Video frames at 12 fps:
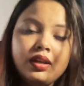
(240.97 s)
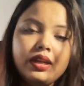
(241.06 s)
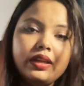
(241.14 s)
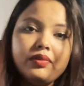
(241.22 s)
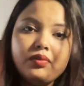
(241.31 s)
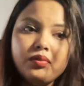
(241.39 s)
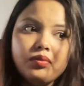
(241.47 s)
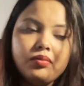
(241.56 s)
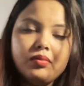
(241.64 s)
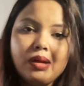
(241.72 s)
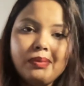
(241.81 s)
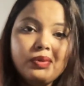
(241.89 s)
लाइक
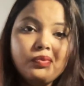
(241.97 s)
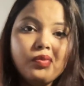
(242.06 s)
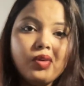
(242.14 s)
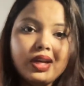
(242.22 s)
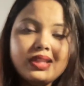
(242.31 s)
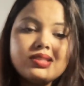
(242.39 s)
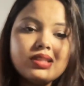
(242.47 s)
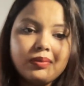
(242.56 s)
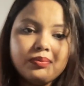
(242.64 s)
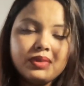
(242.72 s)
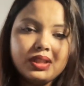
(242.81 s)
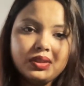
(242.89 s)
आई मीन वॉट इज
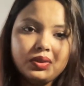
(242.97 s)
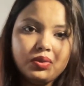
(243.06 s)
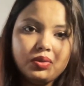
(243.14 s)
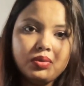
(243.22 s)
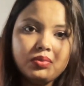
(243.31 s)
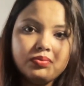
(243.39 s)
समथिंग यू नो